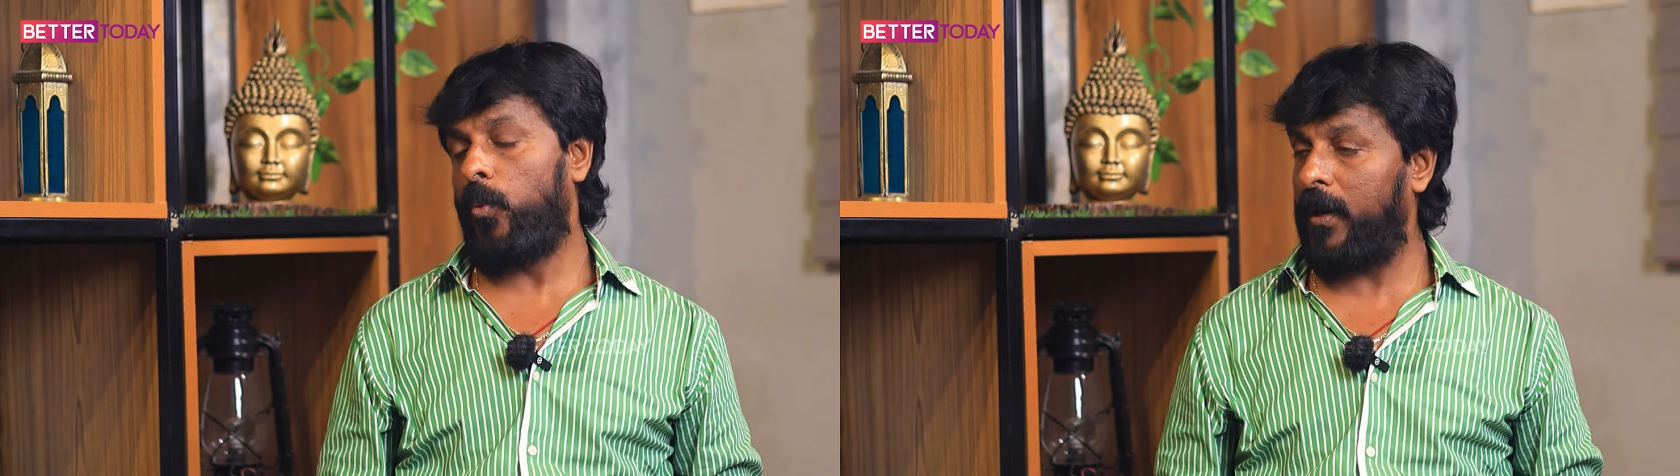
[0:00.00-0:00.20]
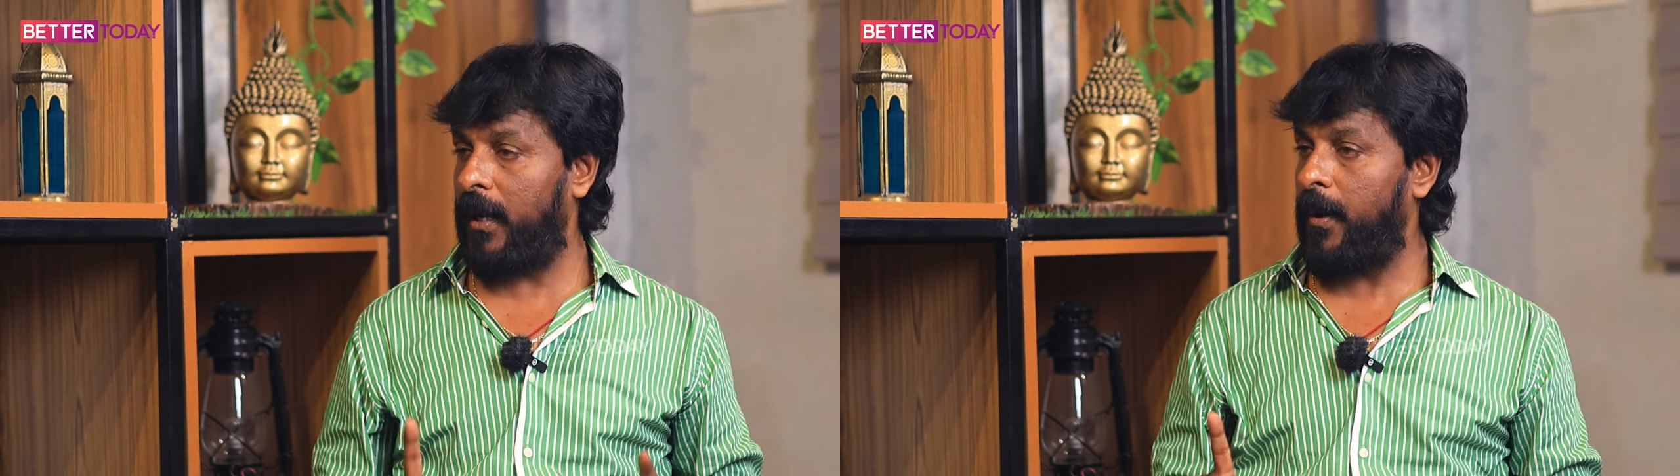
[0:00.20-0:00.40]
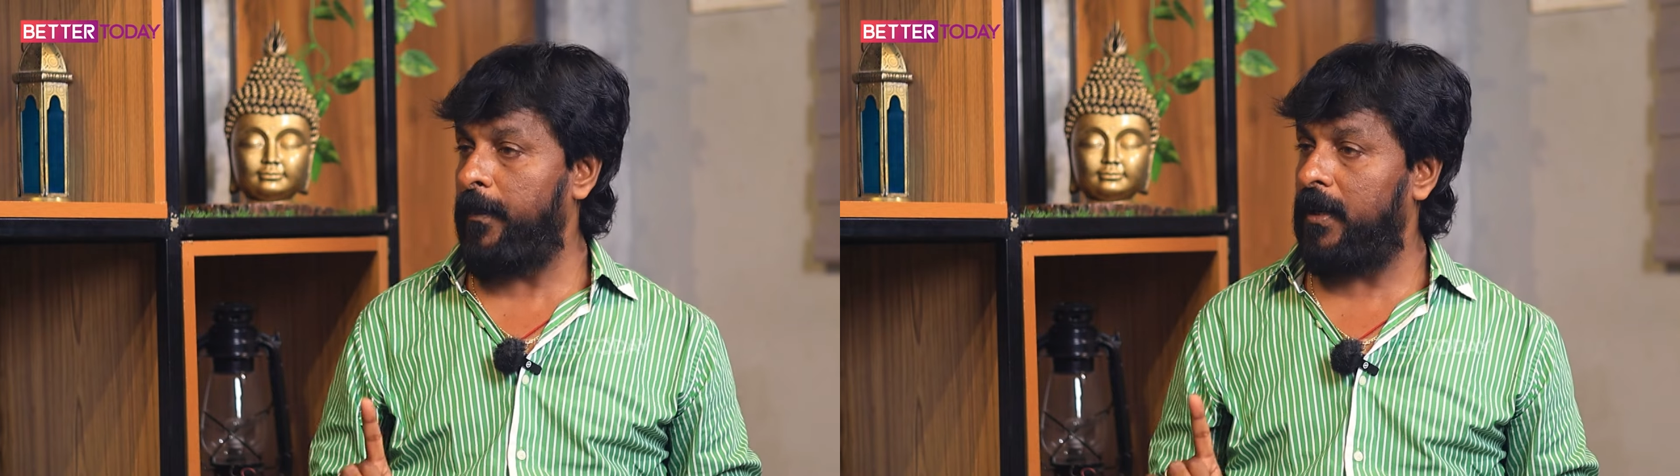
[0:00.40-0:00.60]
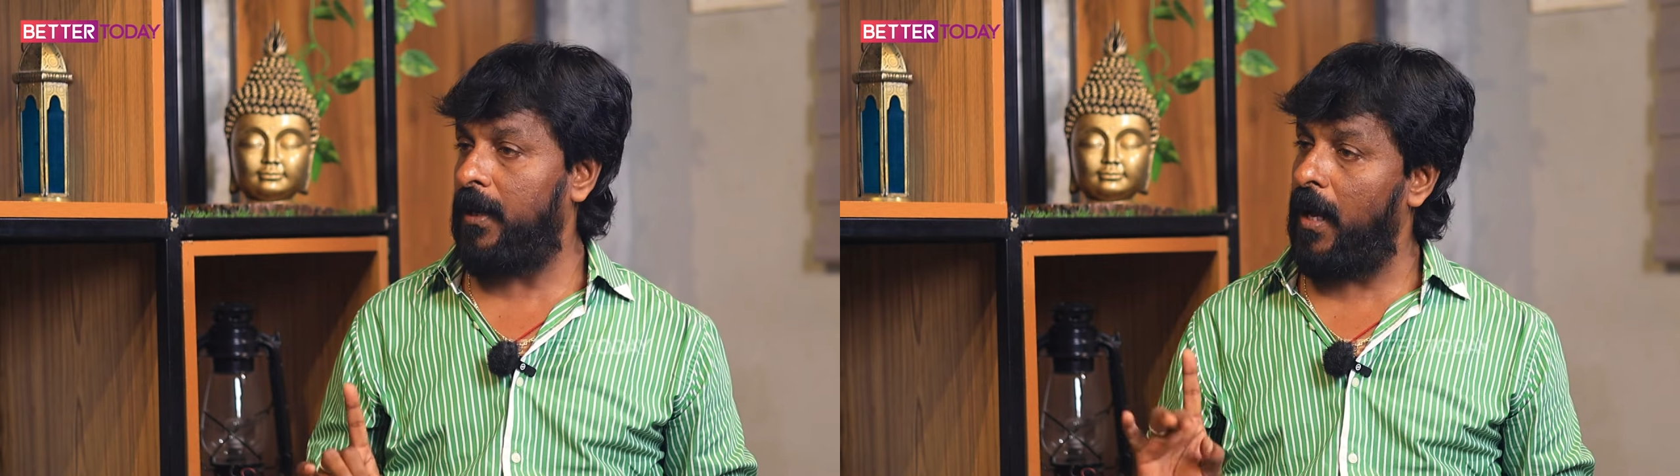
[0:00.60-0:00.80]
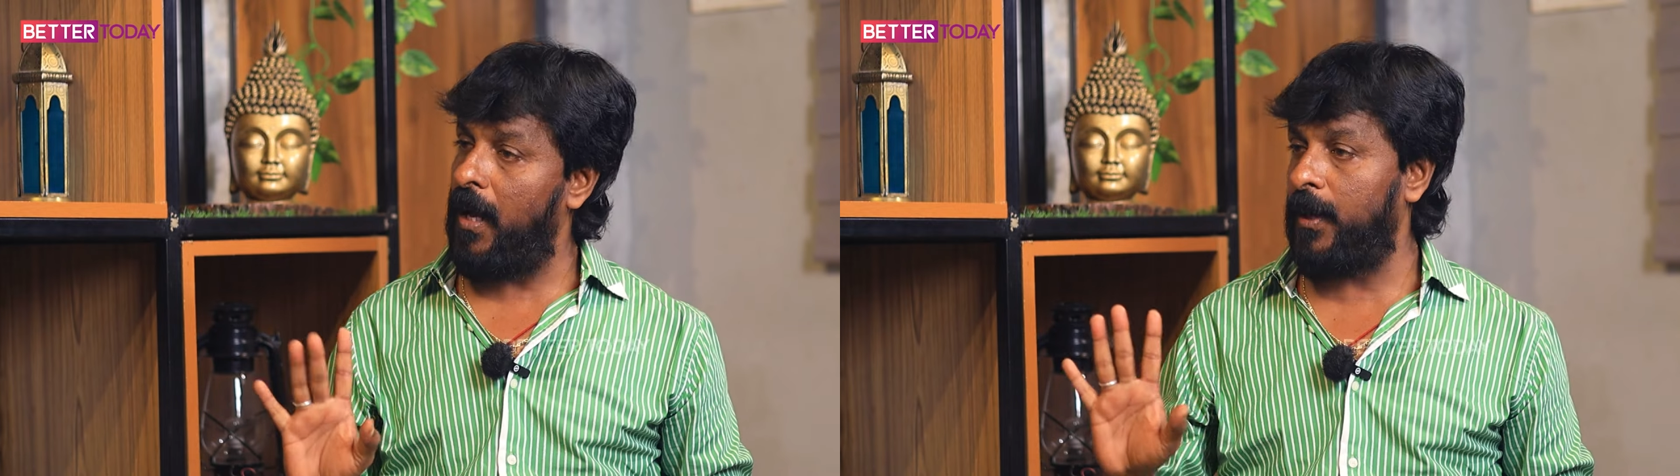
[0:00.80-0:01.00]
ஒரே
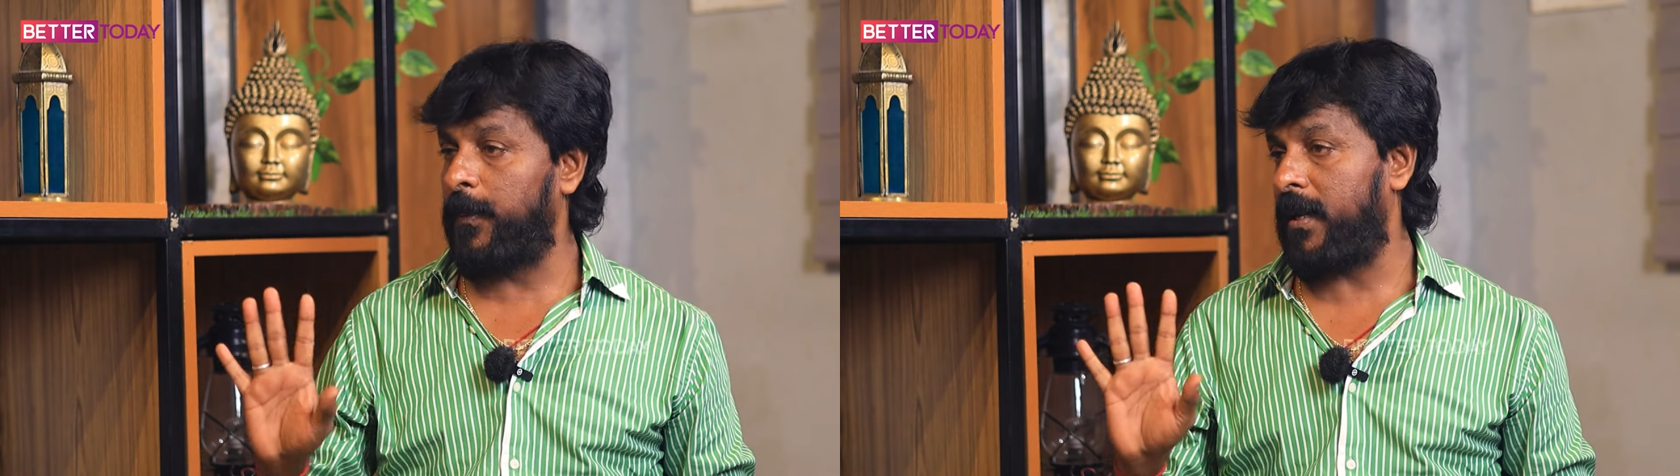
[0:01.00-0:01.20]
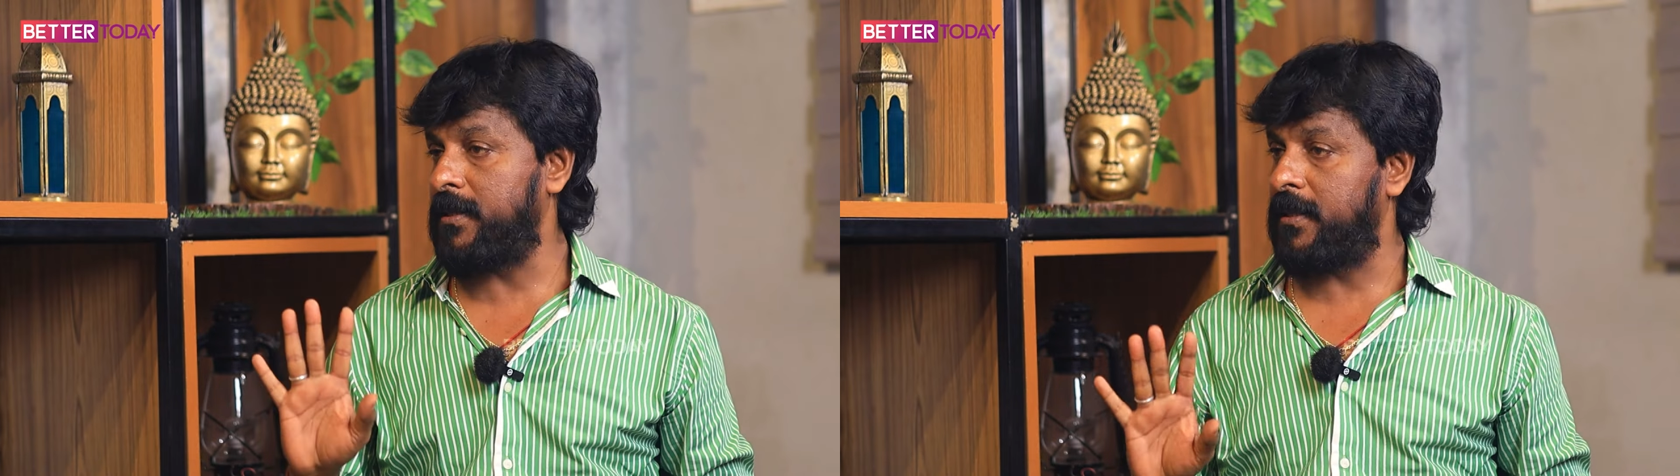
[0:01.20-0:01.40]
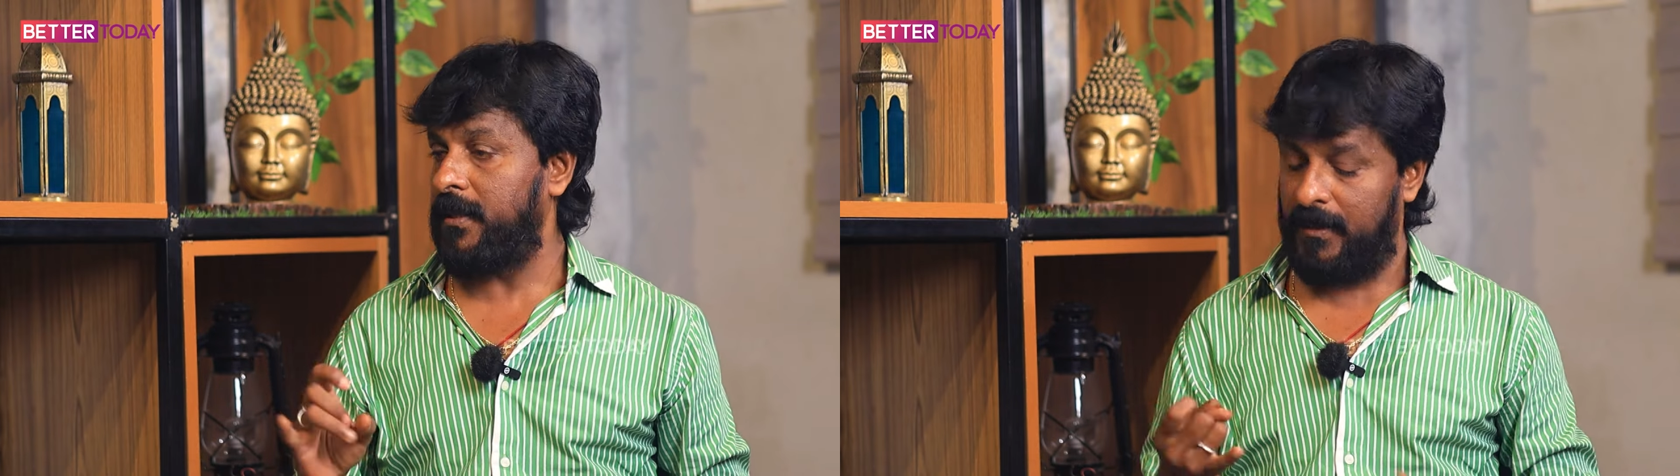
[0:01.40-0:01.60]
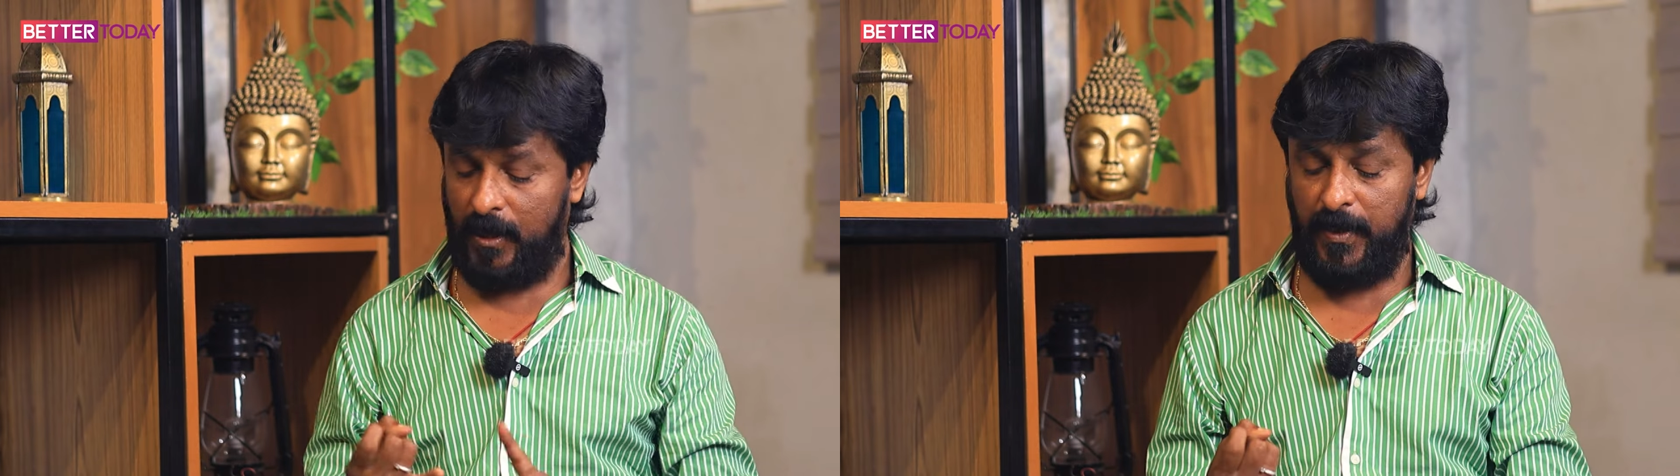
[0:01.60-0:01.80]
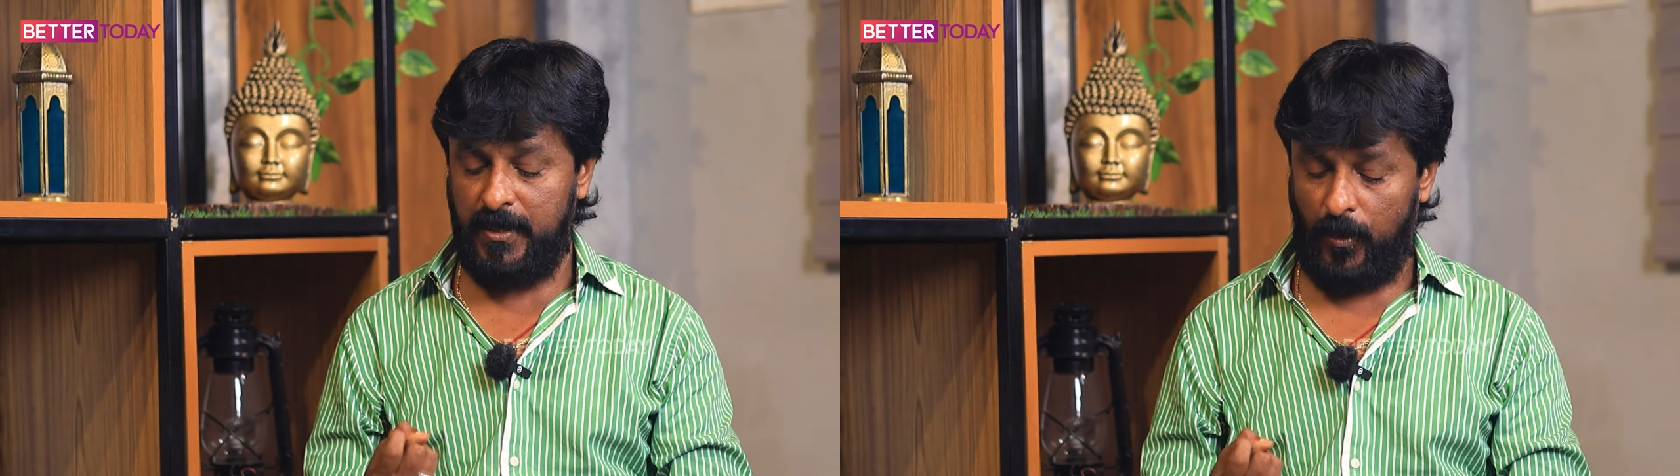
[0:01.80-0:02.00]
கம்பெனியில் ஆறு ப்ராஜெக்ட்
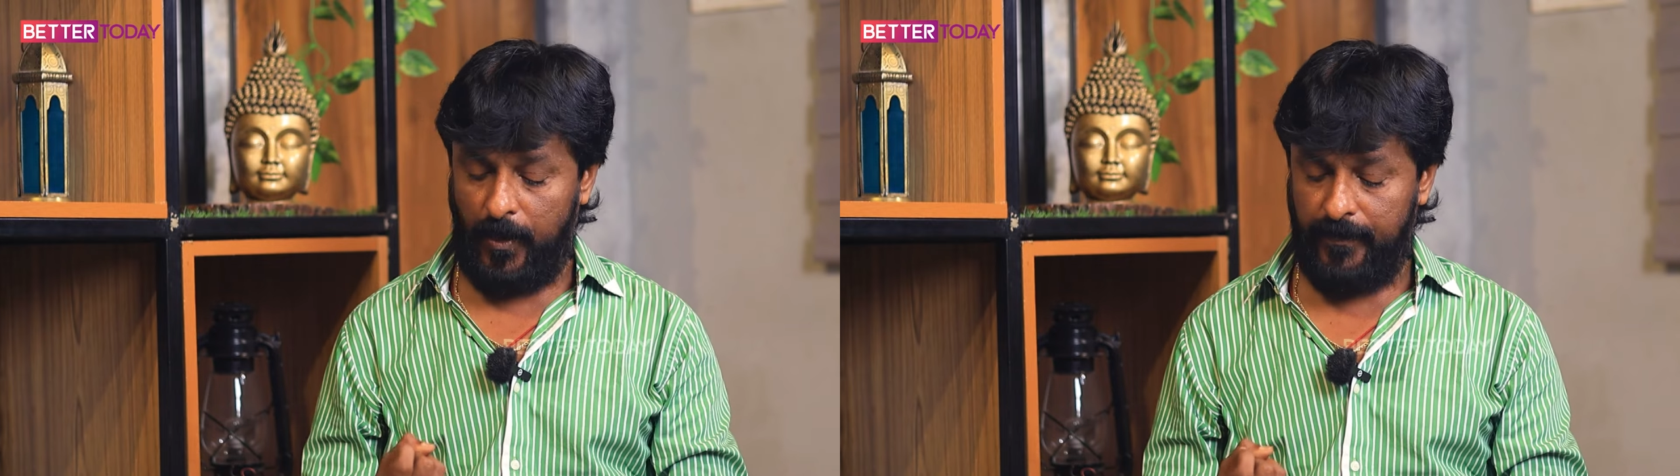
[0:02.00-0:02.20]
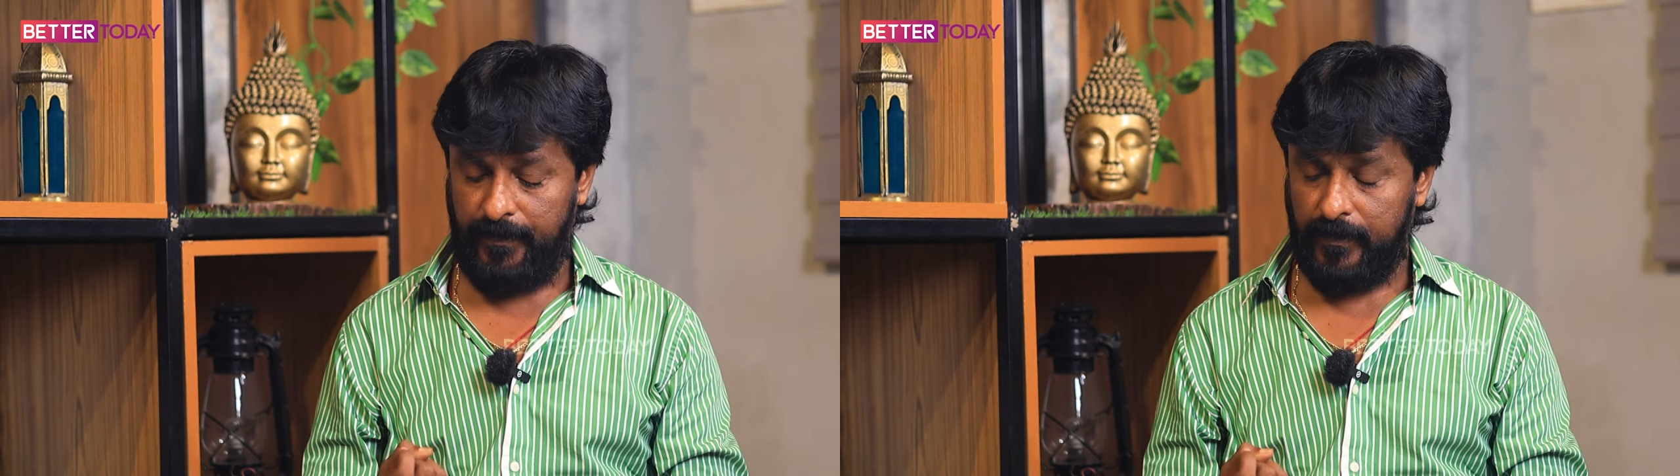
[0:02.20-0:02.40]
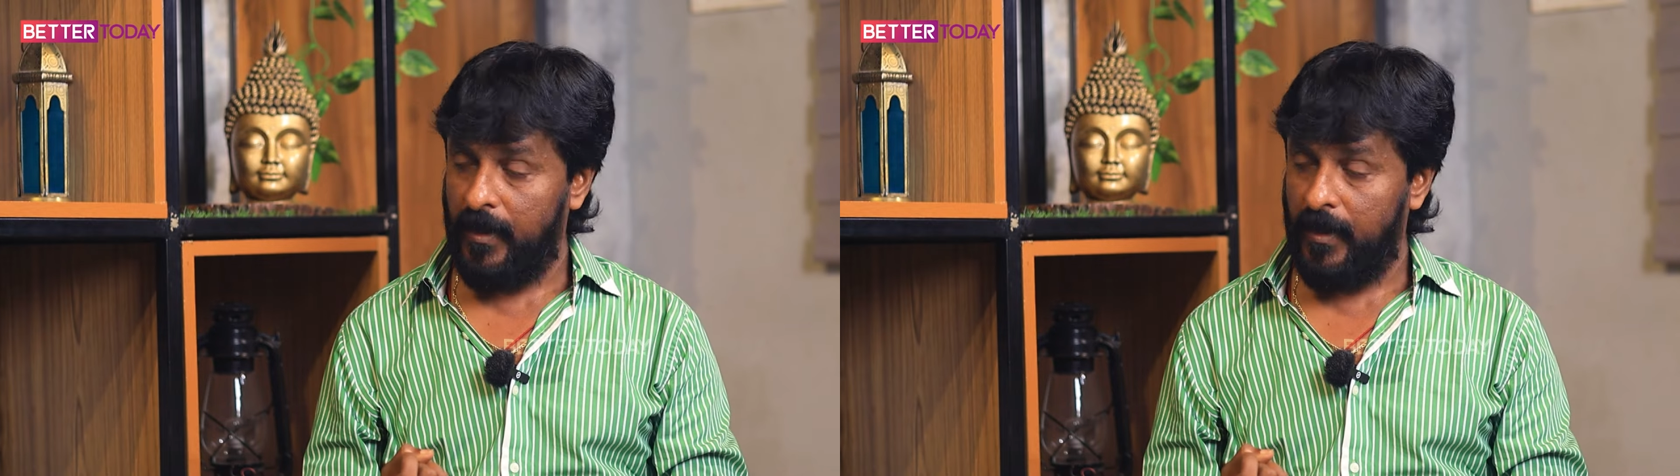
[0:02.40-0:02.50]
திருமதி செல்வம்